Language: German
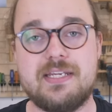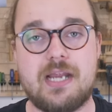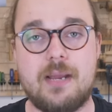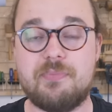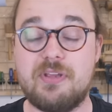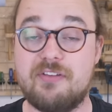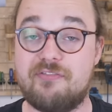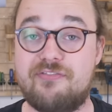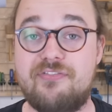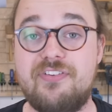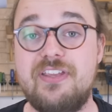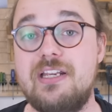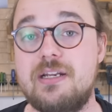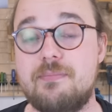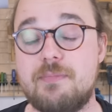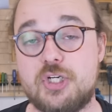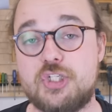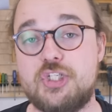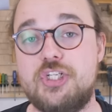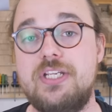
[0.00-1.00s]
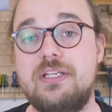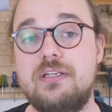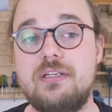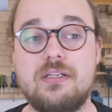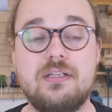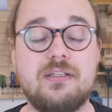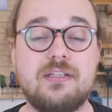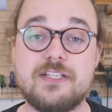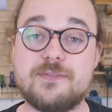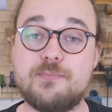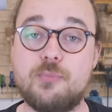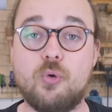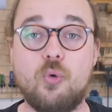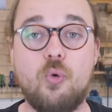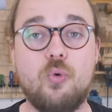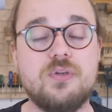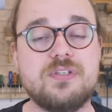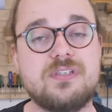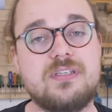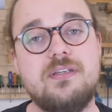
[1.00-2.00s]
Ich habe hier viele Maschinen, das
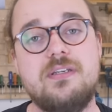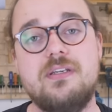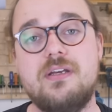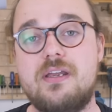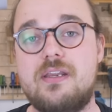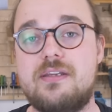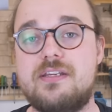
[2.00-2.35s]
Büro ist hier,